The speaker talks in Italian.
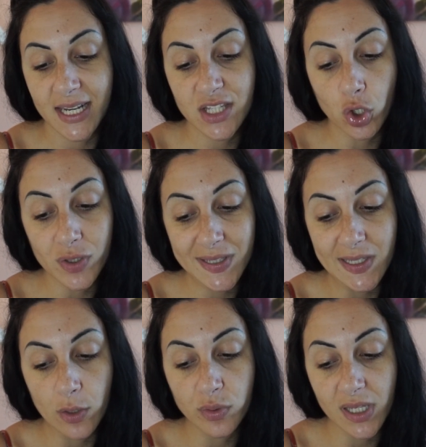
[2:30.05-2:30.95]
Se ne
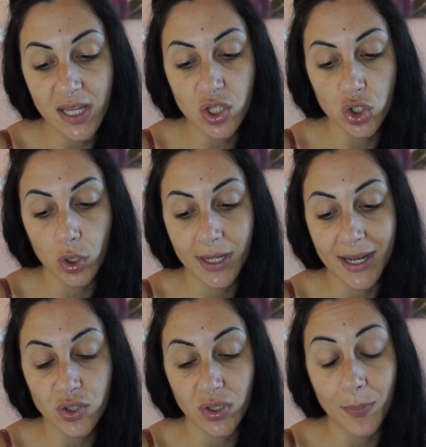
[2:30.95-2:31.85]
sconsiglia l'utilizzo solo in
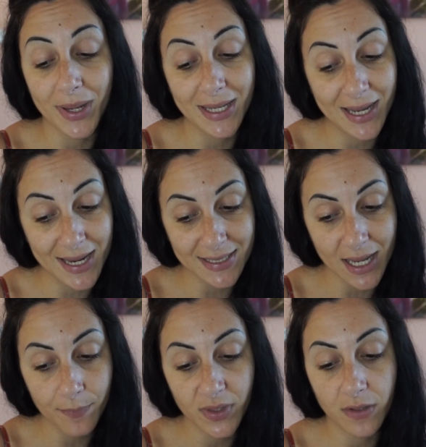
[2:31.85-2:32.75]
caso di pelle elettrica
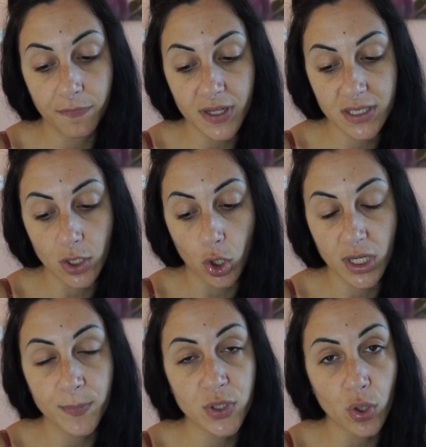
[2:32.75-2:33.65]
compresa
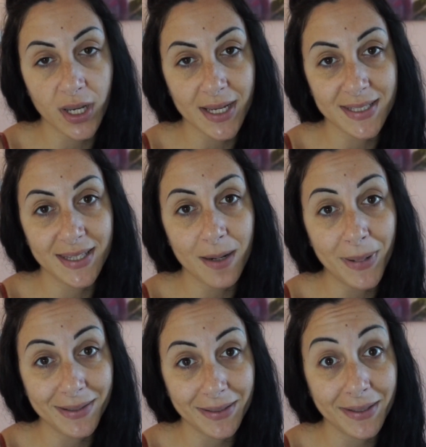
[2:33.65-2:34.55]
infezioni, psoriasi,
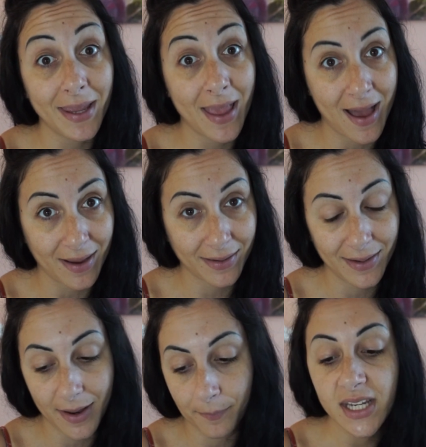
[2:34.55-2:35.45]
dermatiti e acne.